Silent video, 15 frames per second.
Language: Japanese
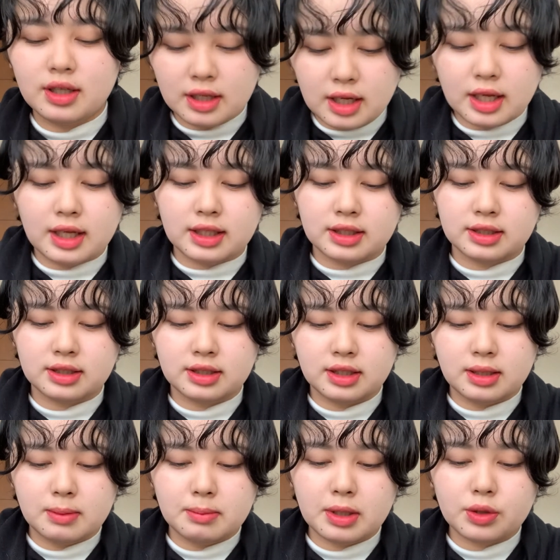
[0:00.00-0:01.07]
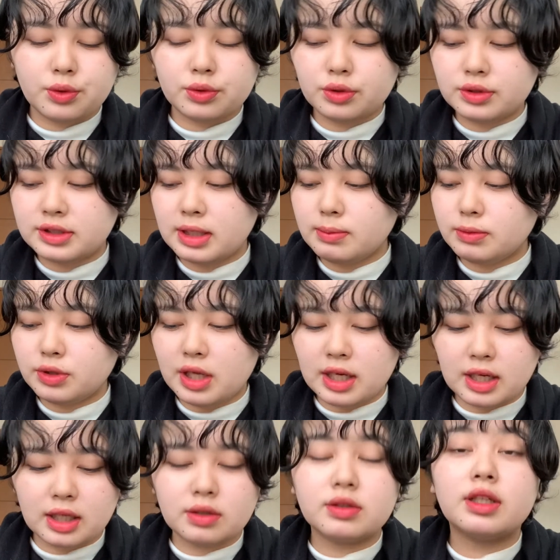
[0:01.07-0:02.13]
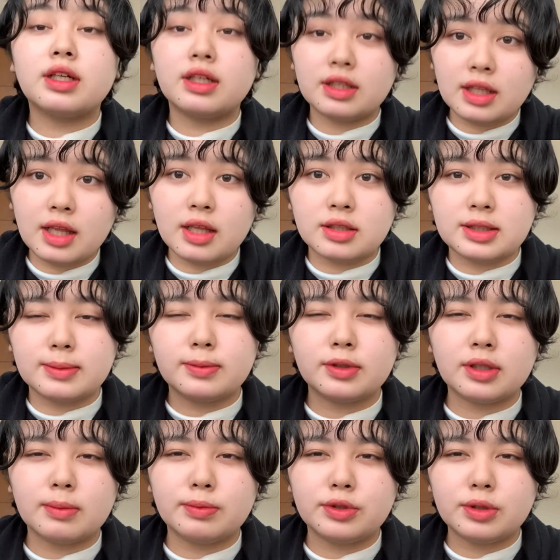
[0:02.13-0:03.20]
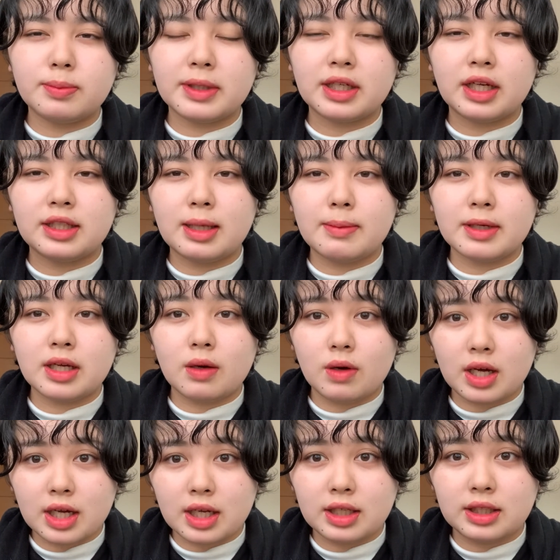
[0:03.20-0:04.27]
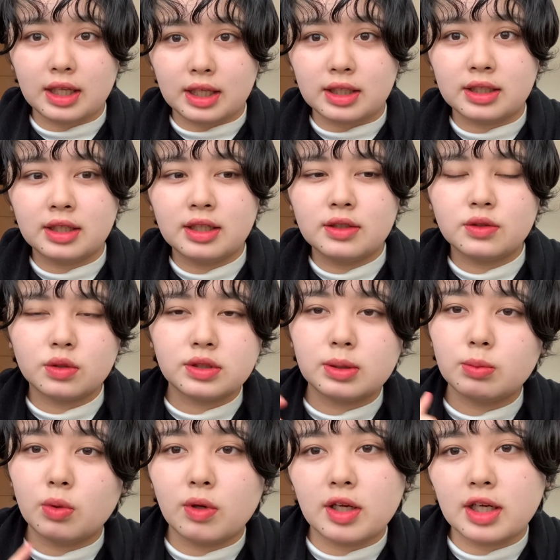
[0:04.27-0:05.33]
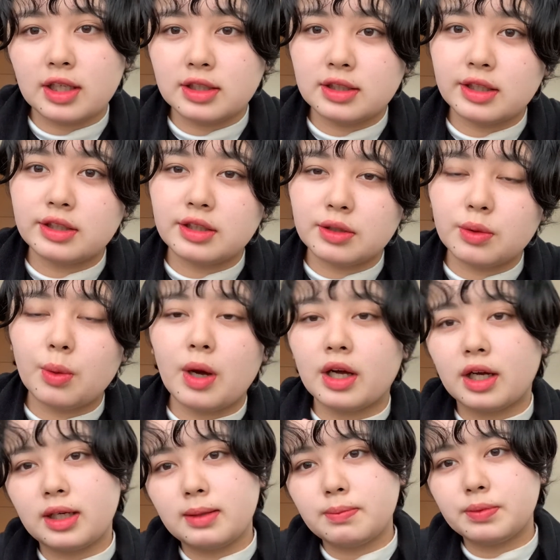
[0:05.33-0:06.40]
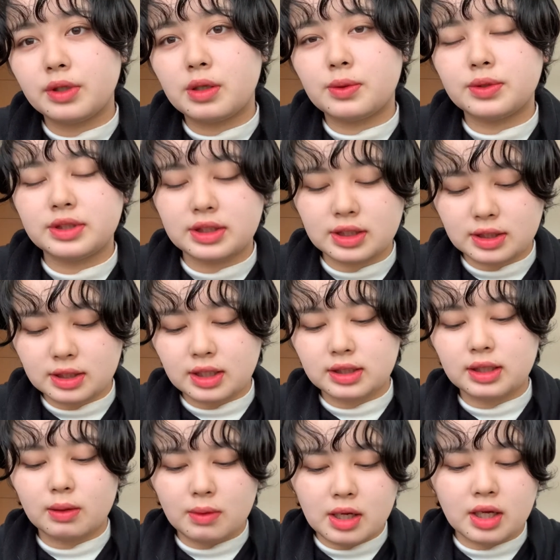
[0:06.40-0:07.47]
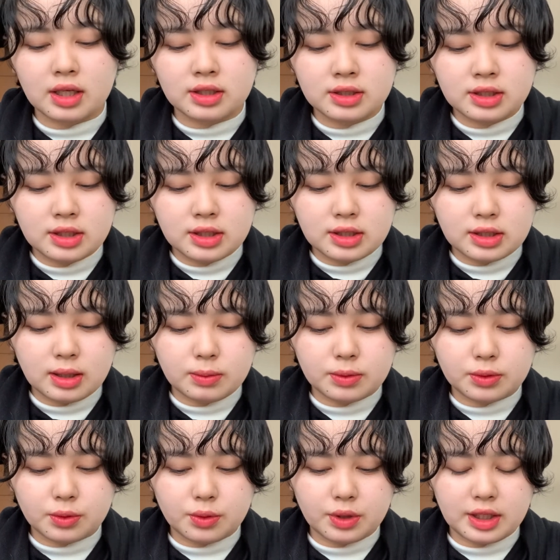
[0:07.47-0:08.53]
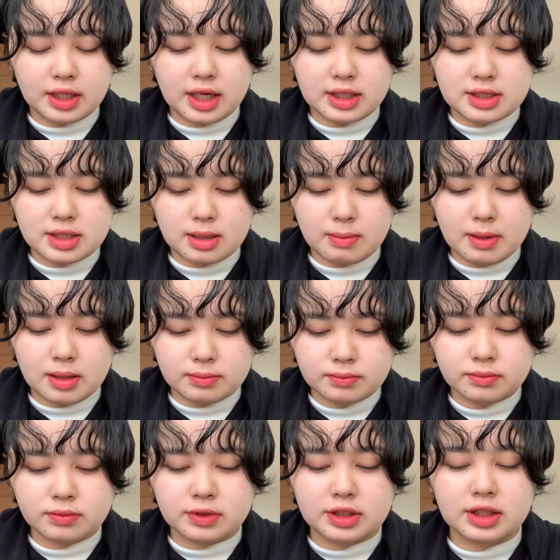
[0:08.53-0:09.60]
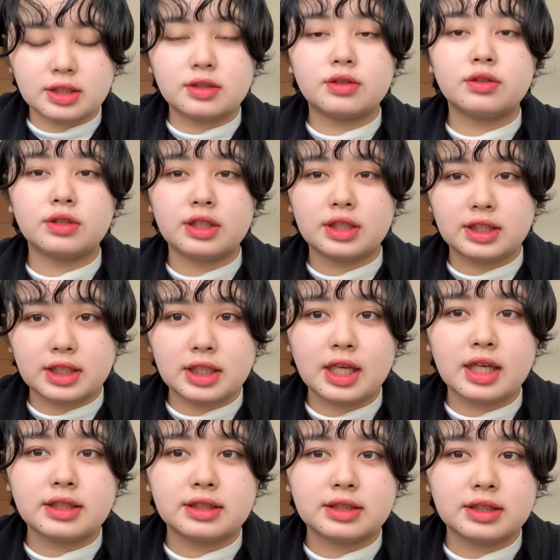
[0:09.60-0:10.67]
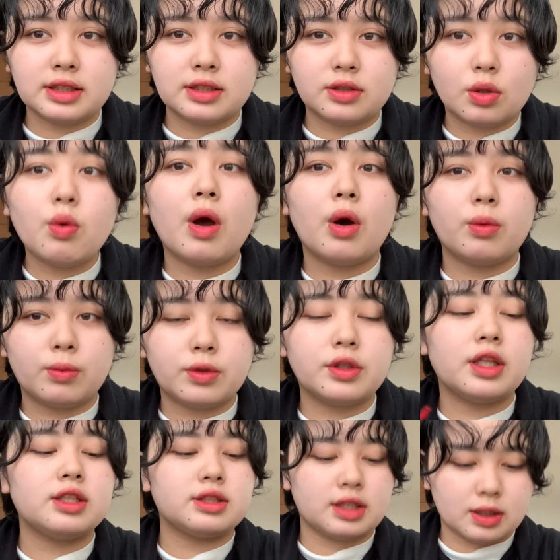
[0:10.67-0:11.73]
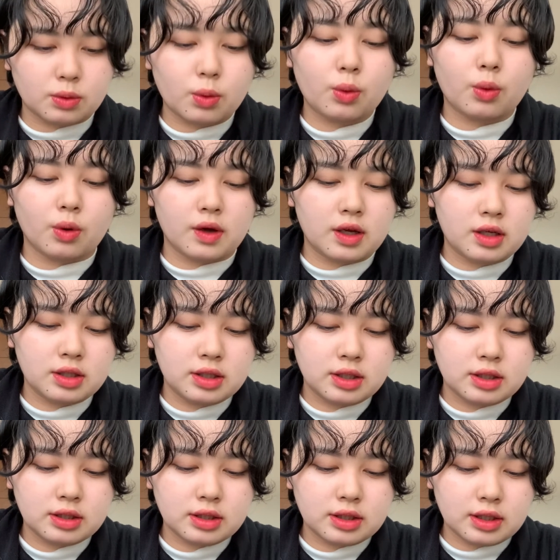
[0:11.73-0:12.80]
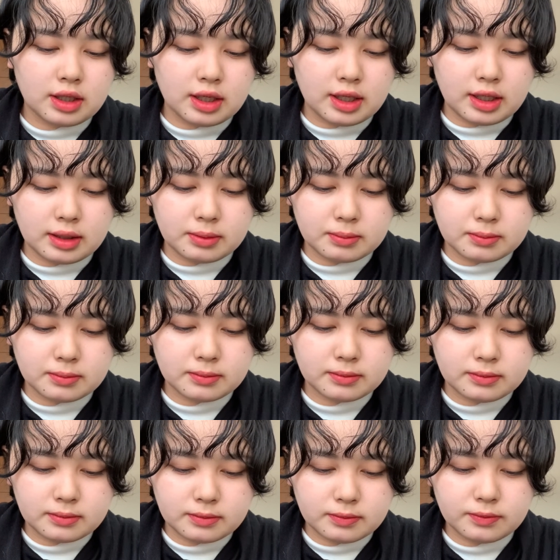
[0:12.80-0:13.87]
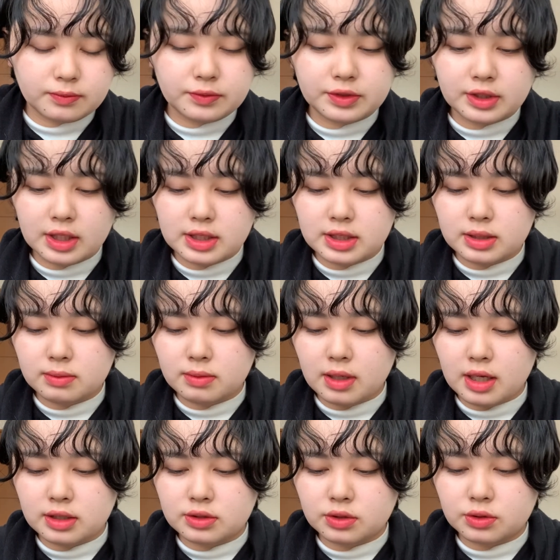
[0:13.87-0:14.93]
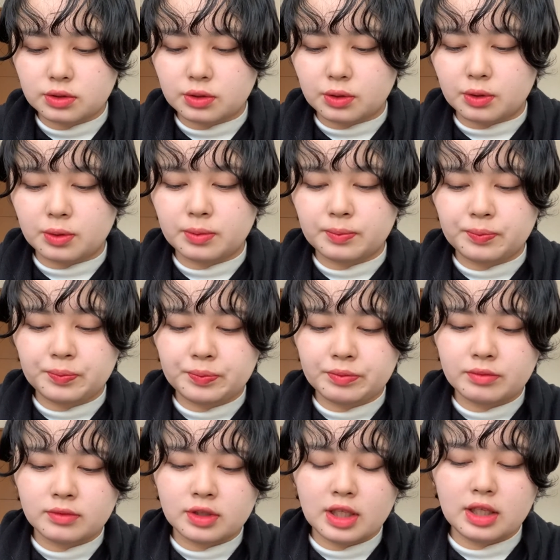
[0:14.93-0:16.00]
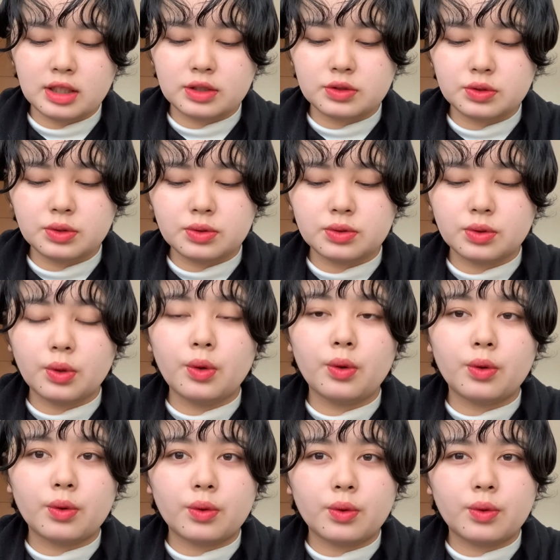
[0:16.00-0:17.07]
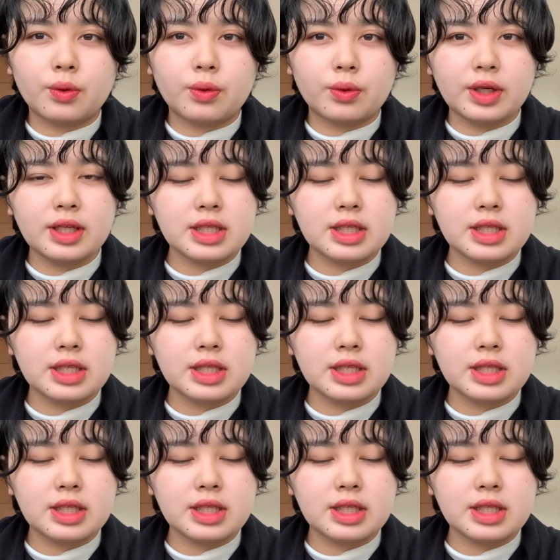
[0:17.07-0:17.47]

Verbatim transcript: はい。まあ、この全部の赤の中で自分がブルベかイエベかわからないどうしてもわからないけど赤リップが欲しい方は多分これが一番しっくりきやすいとは思うんですけどはい私はちょっとなんかちょっとオレン